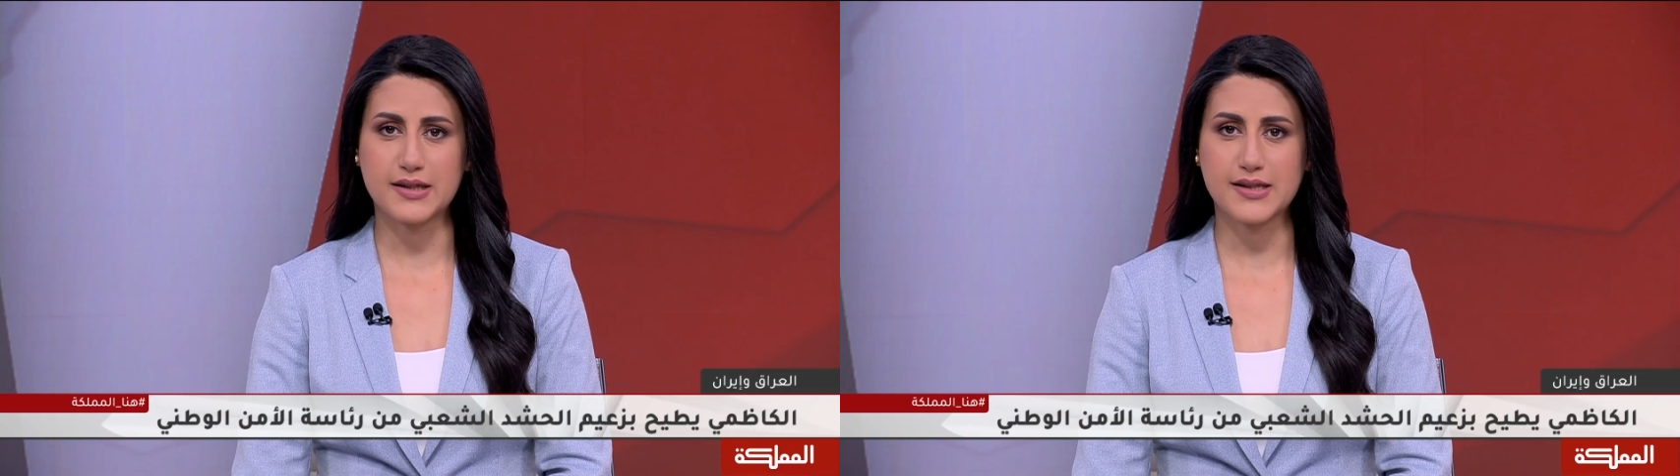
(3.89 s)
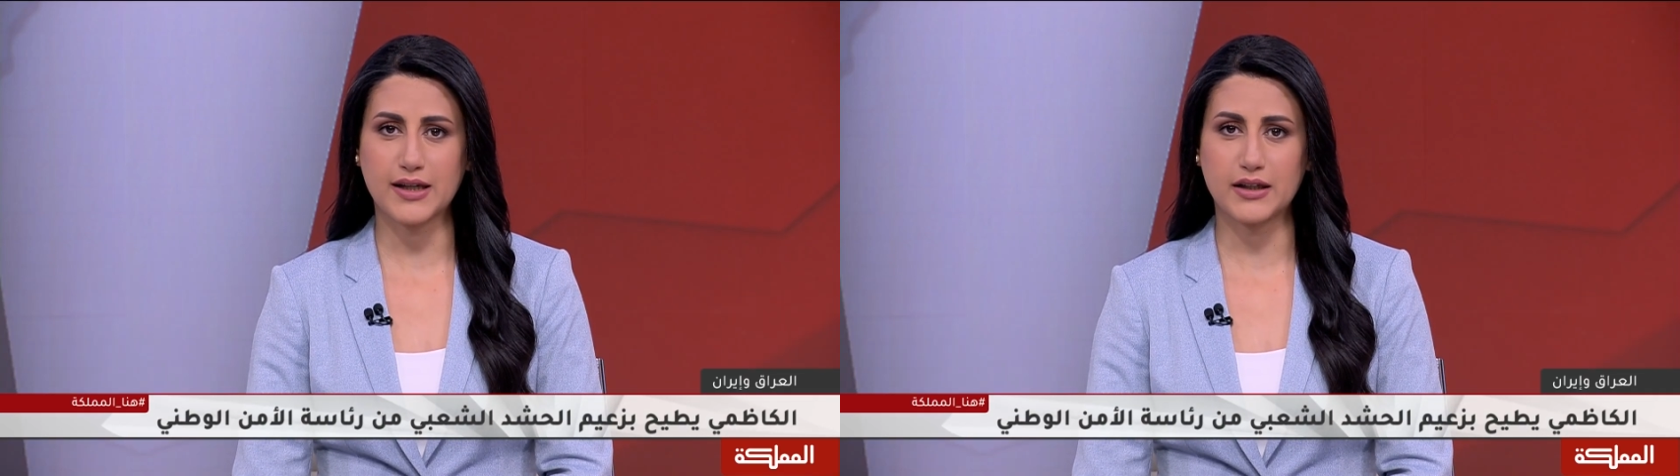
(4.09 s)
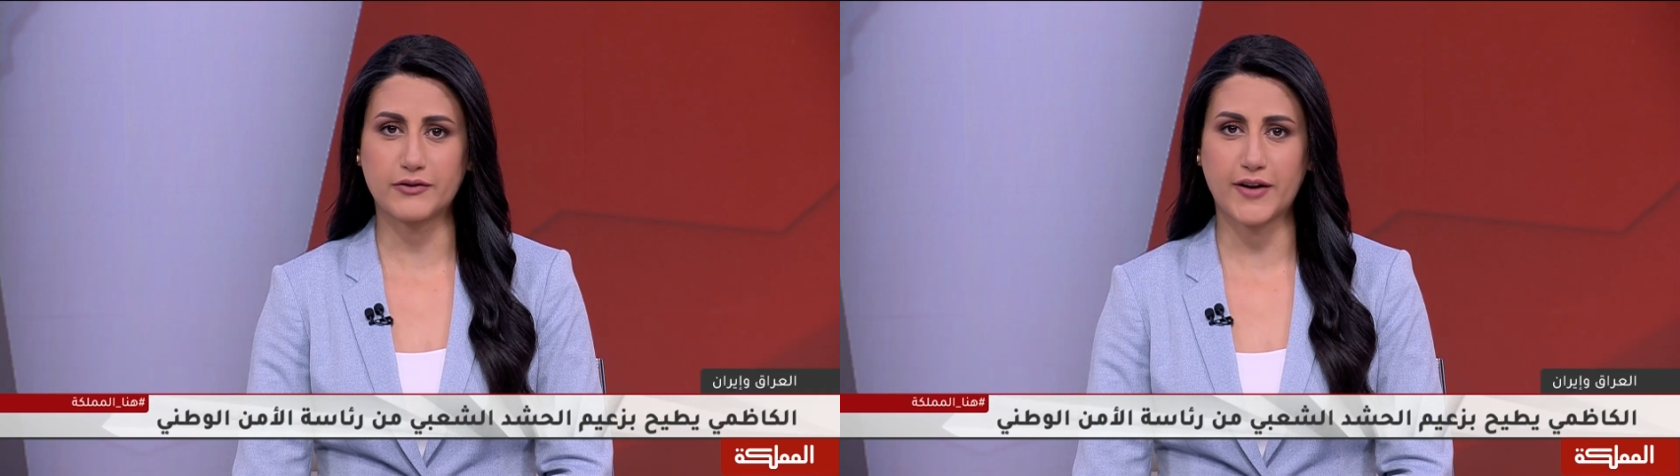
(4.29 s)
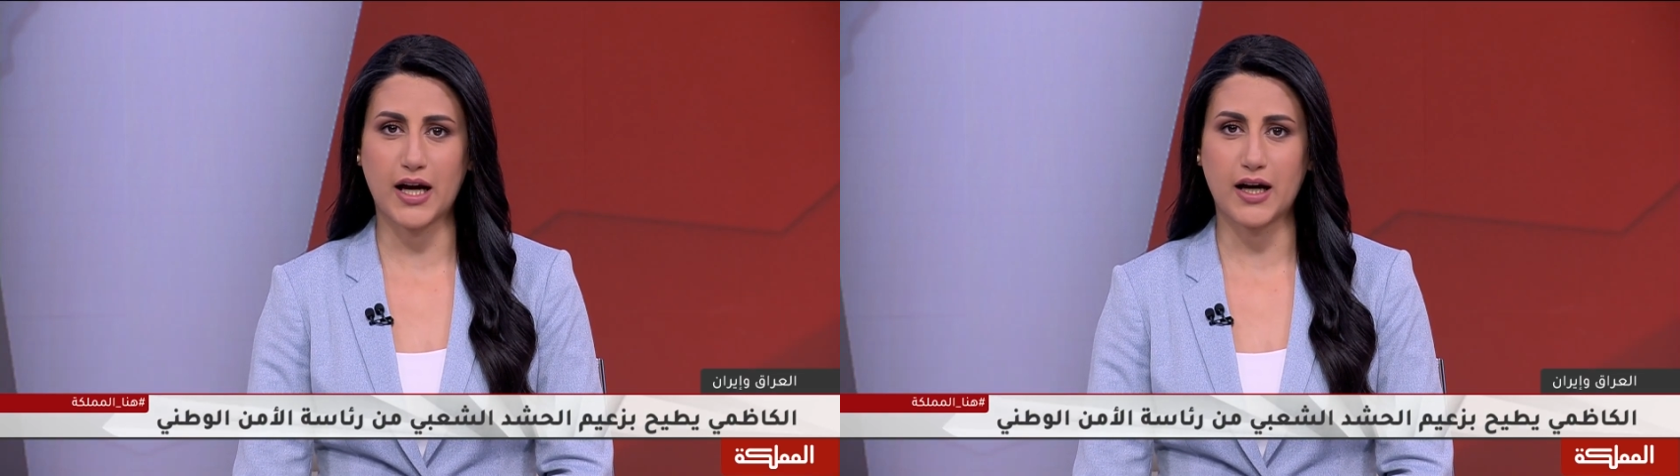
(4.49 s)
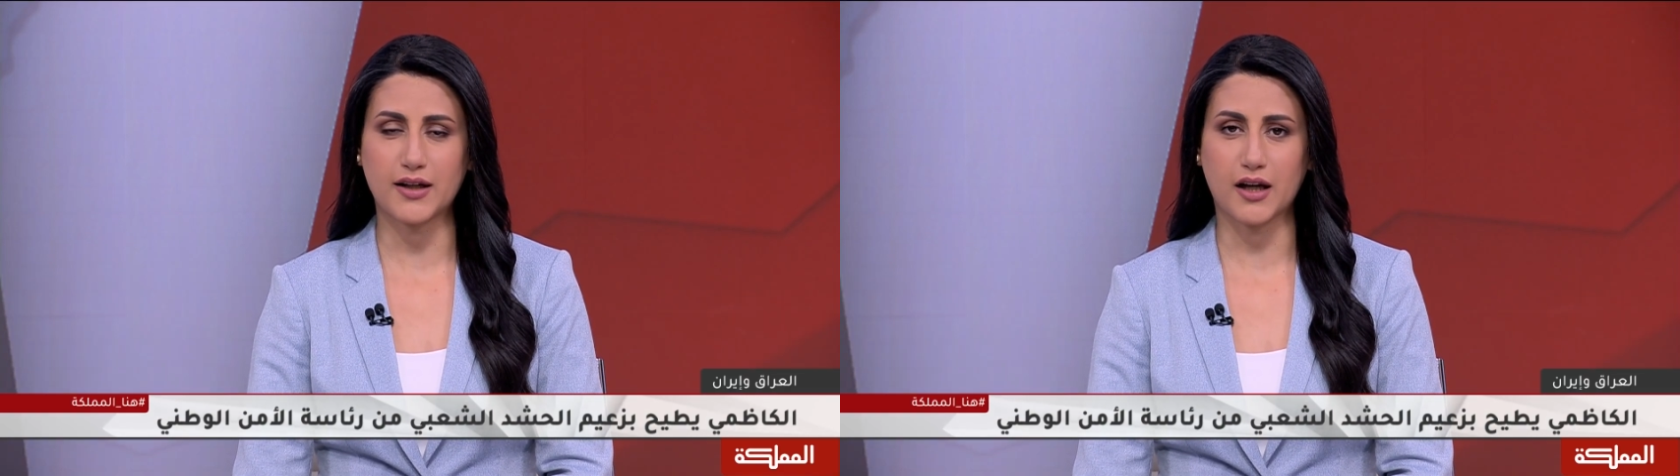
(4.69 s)
السيد
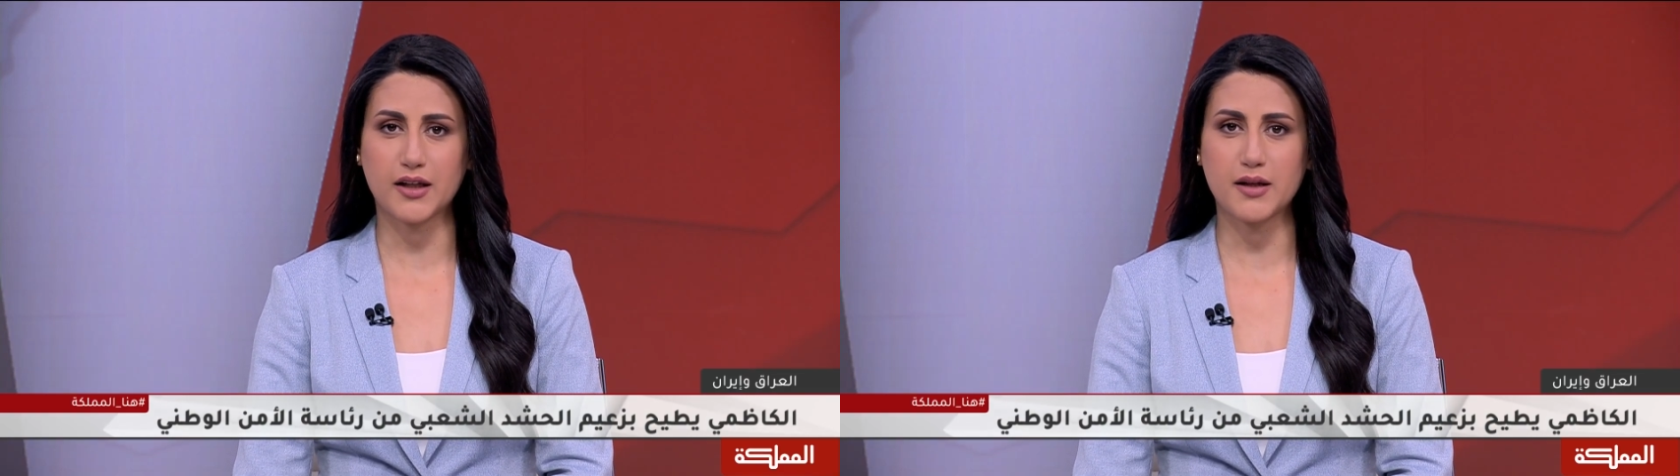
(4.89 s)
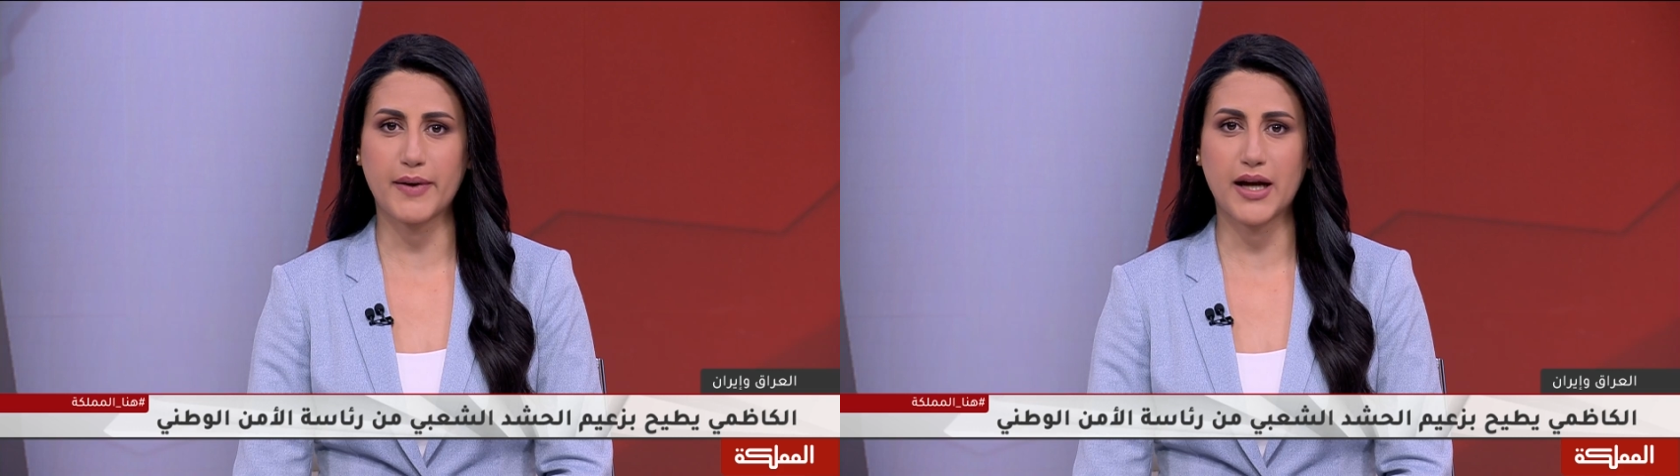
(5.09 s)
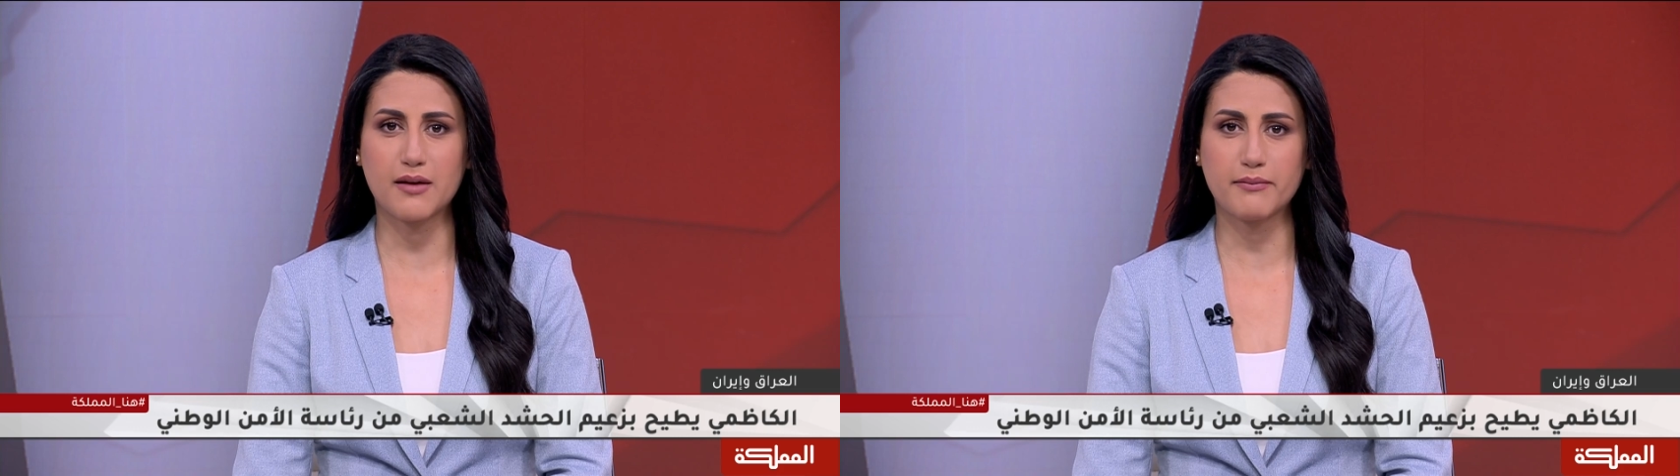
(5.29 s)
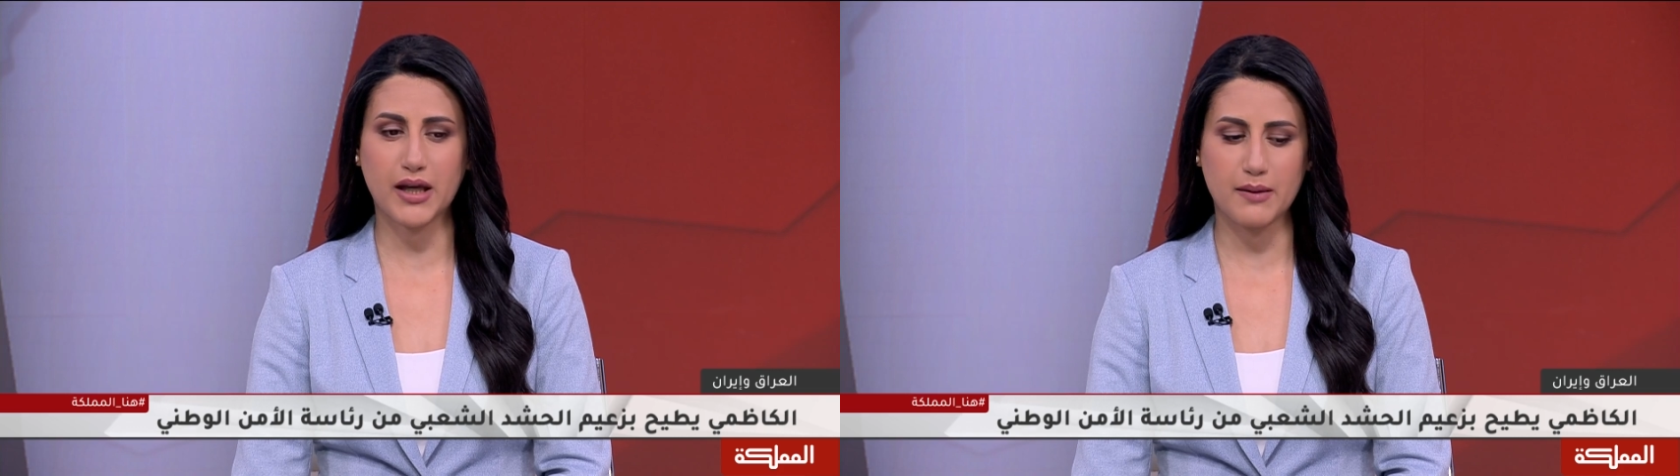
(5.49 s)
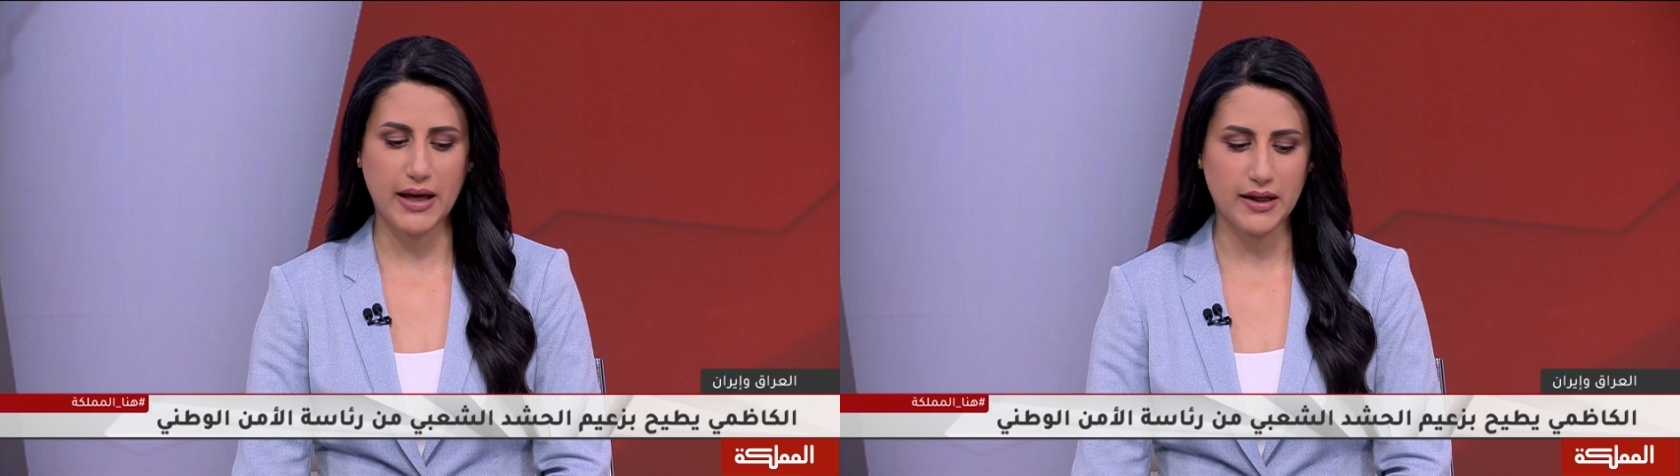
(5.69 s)
فلح النقيب أهلا
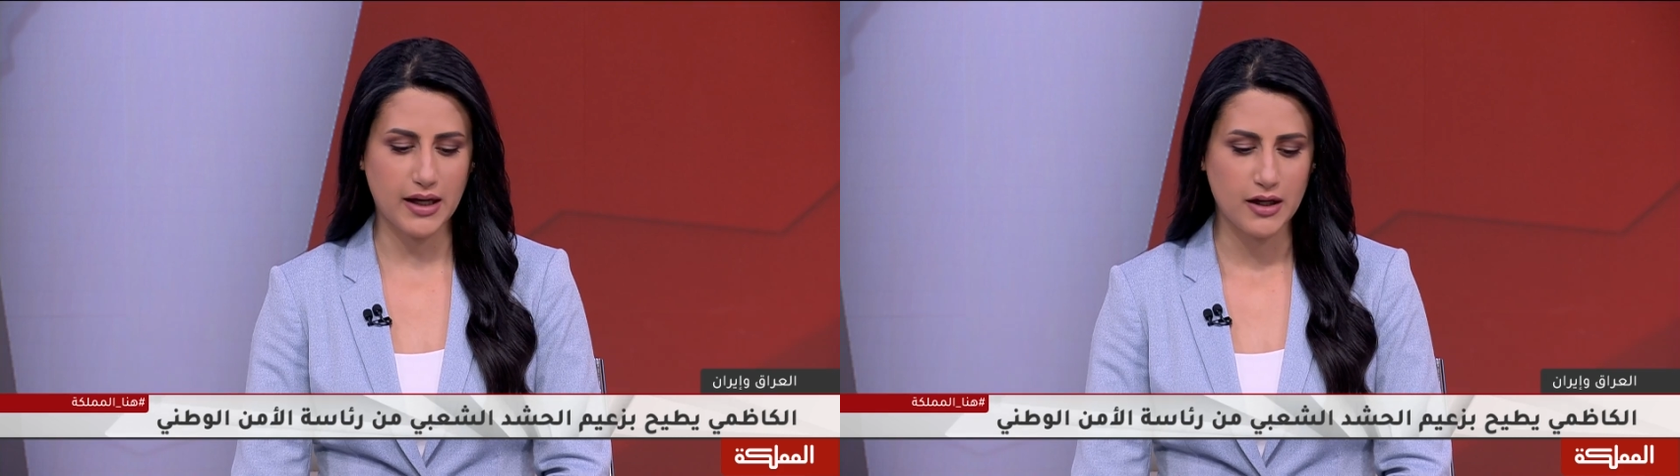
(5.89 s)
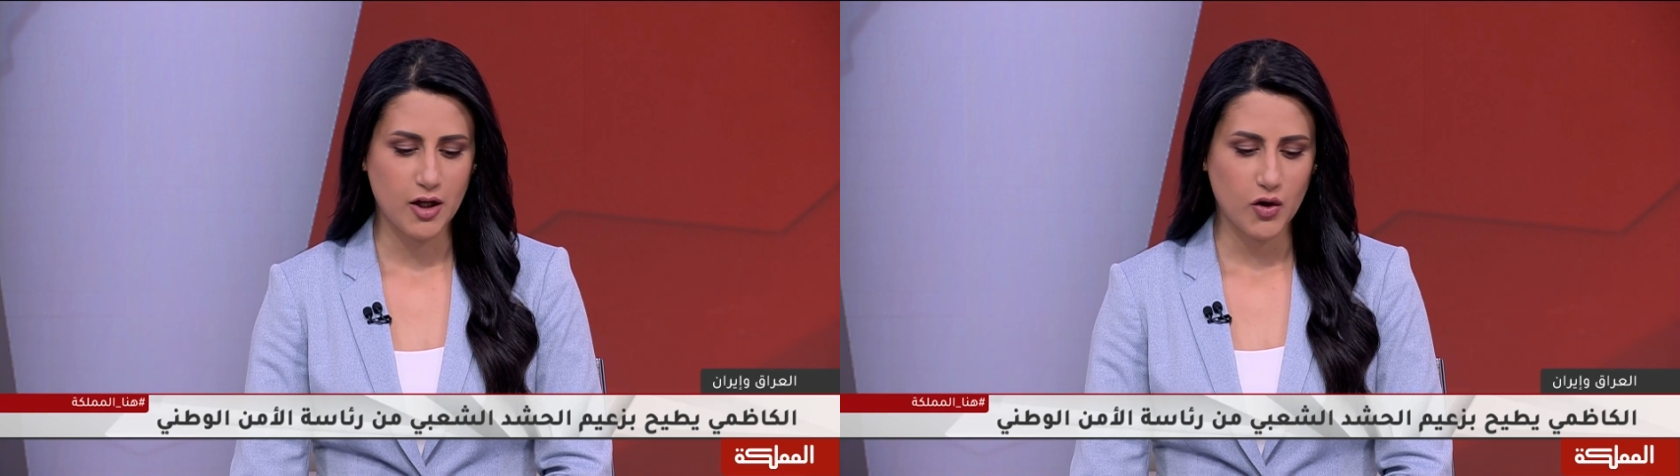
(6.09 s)
بك معنا